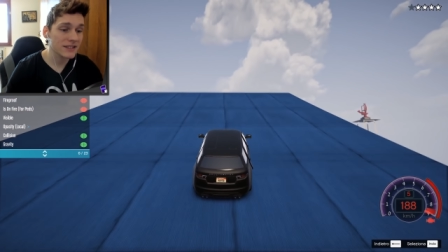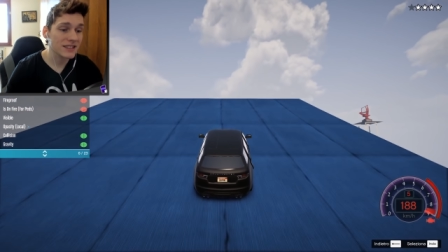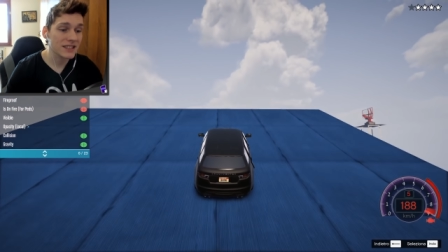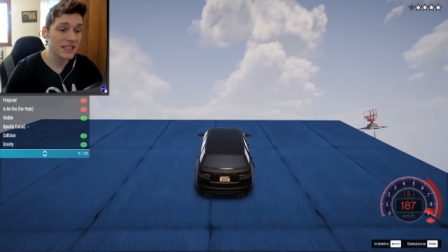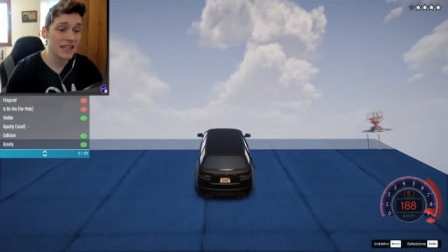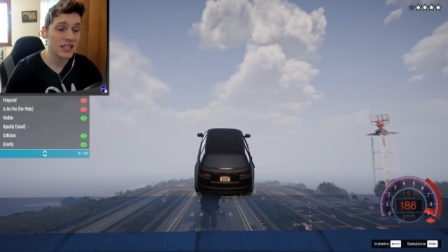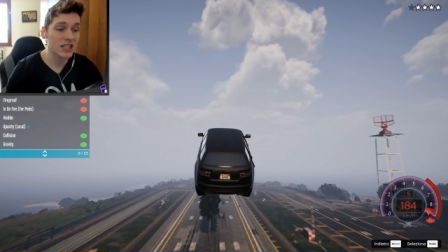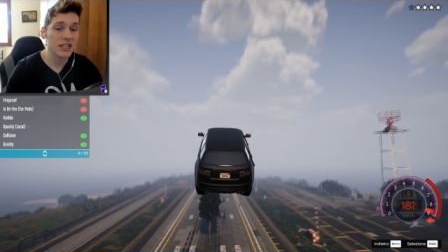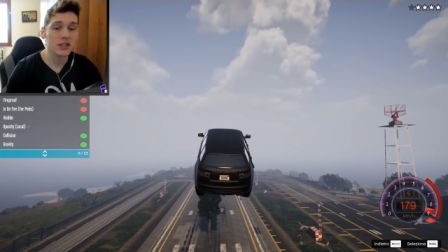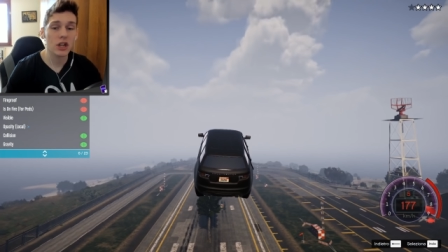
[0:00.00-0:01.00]
Stia ai
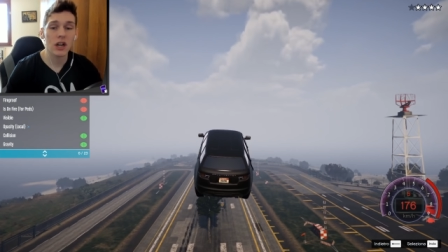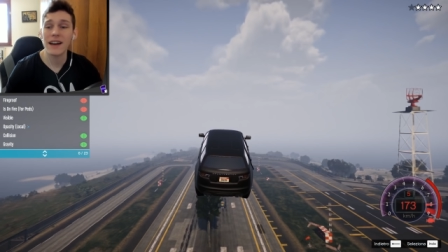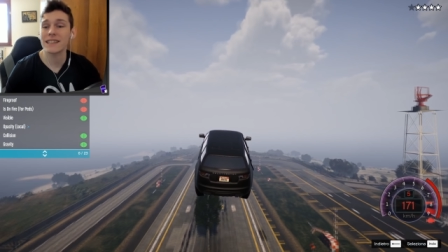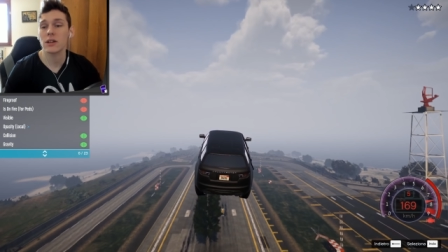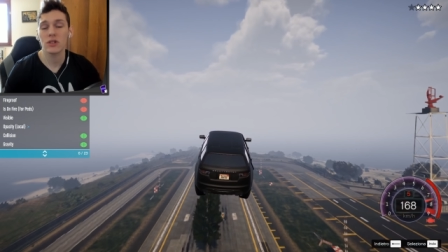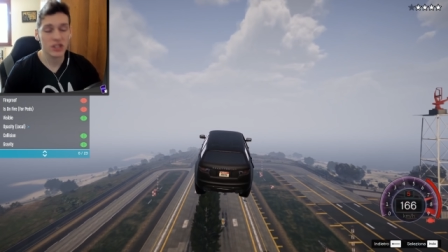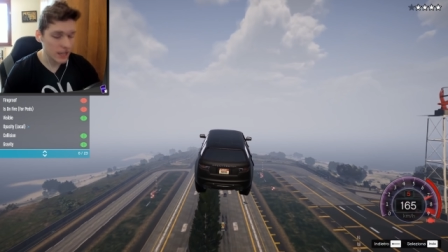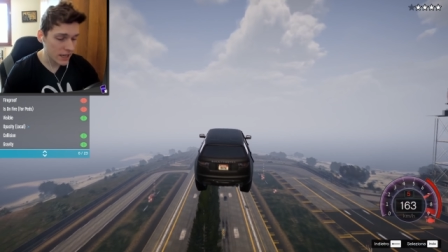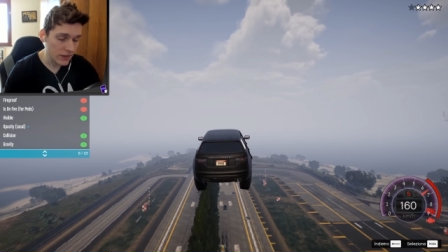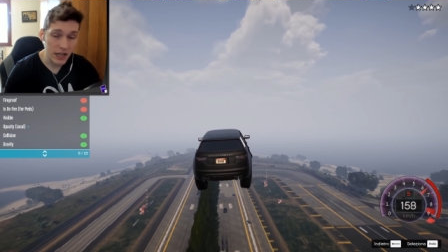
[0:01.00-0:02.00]
190, non
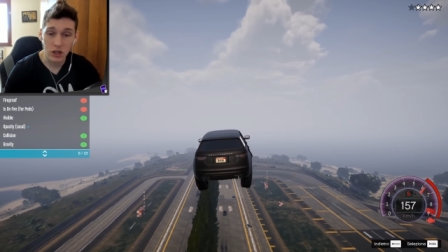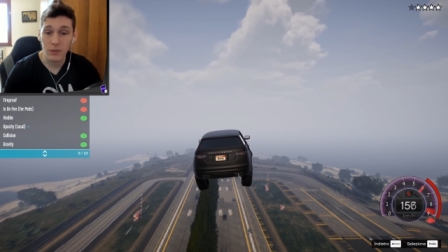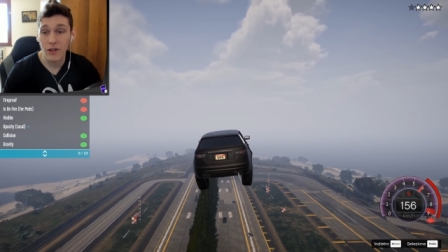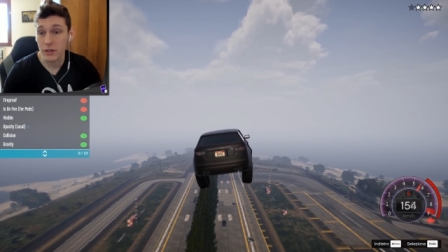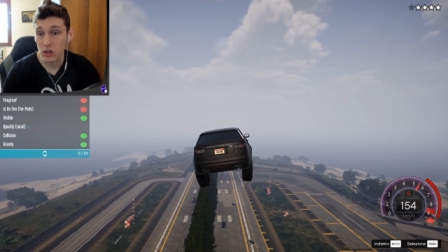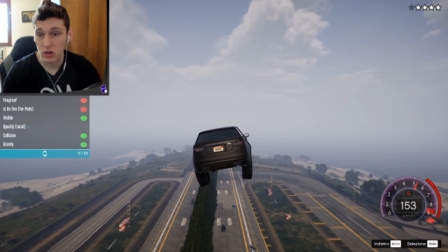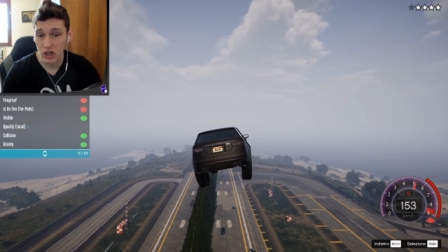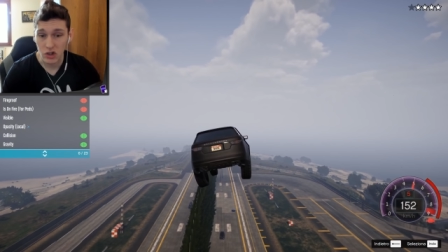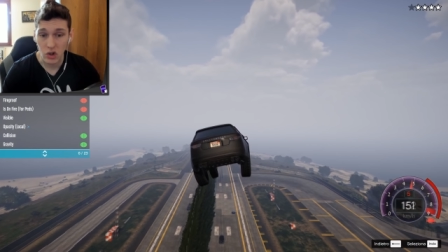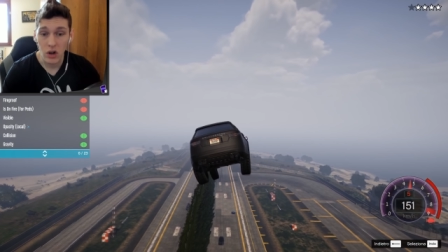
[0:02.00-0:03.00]
c'è arrivato, ma va bene lo
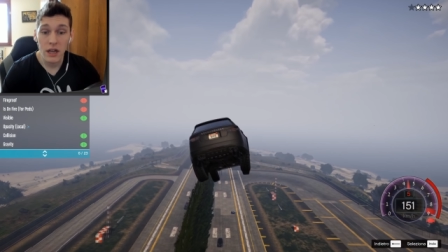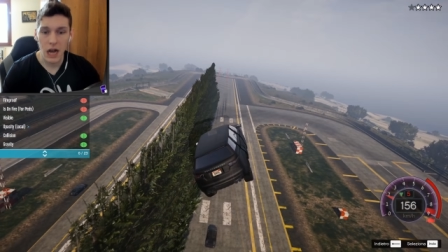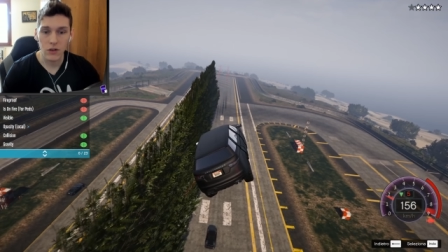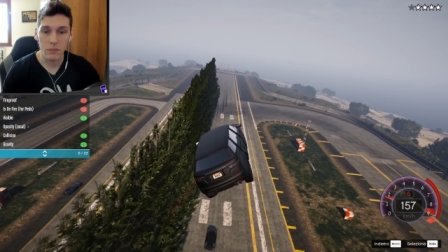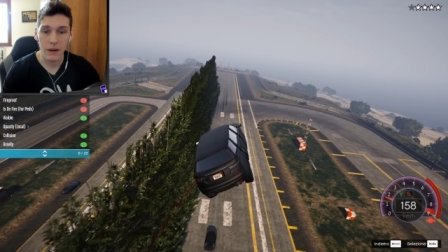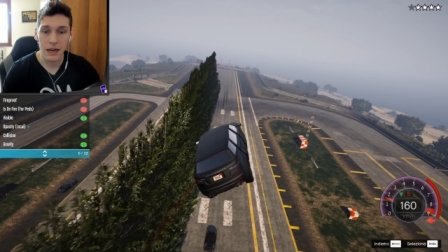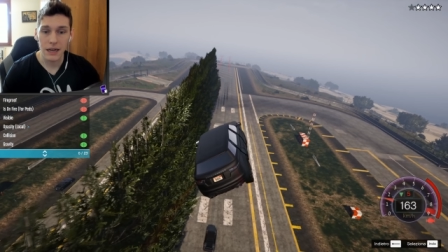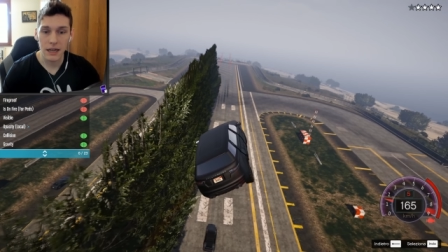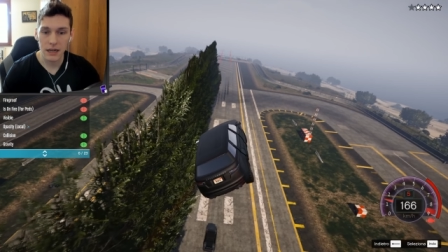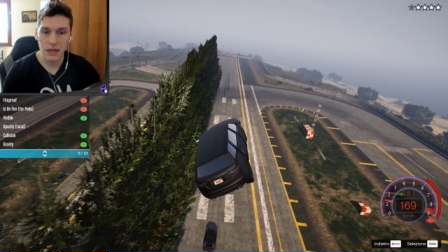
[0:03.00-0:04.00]
stesso. Bravo il
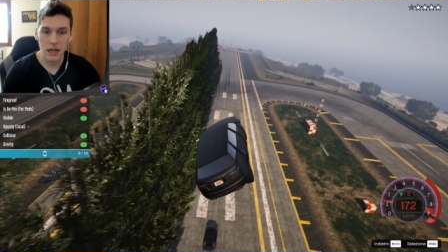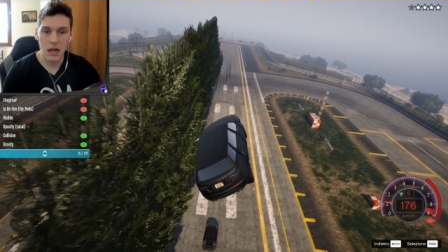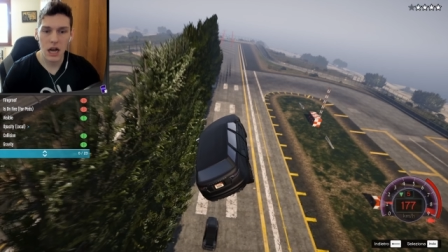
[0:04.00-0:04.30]
baller.